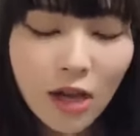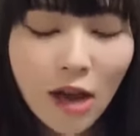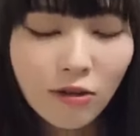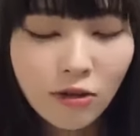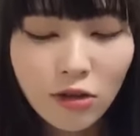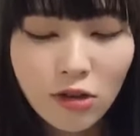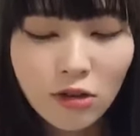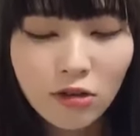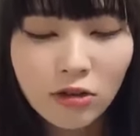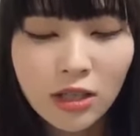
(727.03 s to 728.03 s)
を買う努
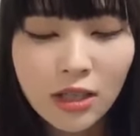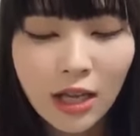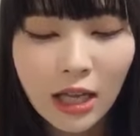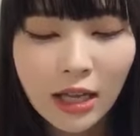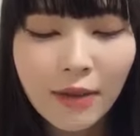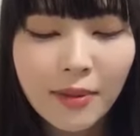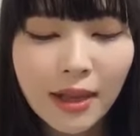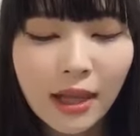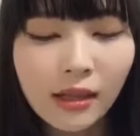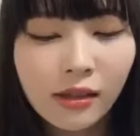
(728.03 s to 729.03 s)
力をしなきゃなみ
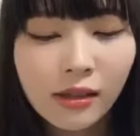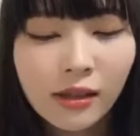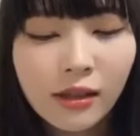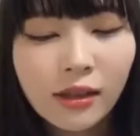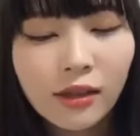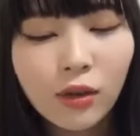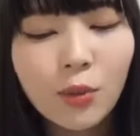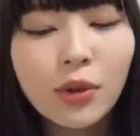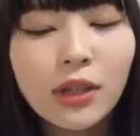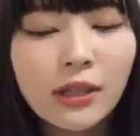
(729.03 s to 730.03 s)
たいな
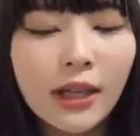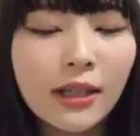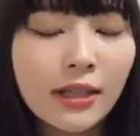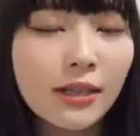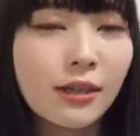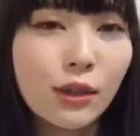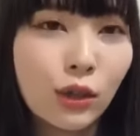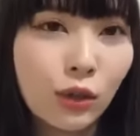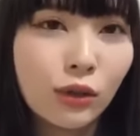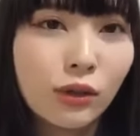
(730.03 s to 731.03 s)
思ってたんですずっ
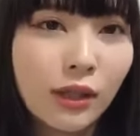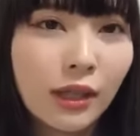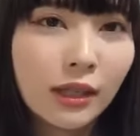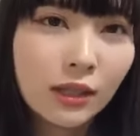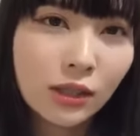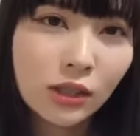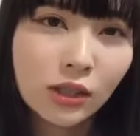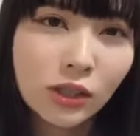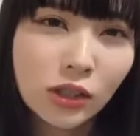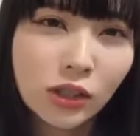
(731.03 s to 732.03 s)
となんかそ
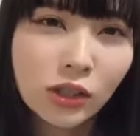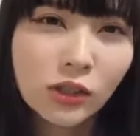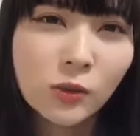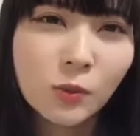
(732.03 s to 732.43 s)
の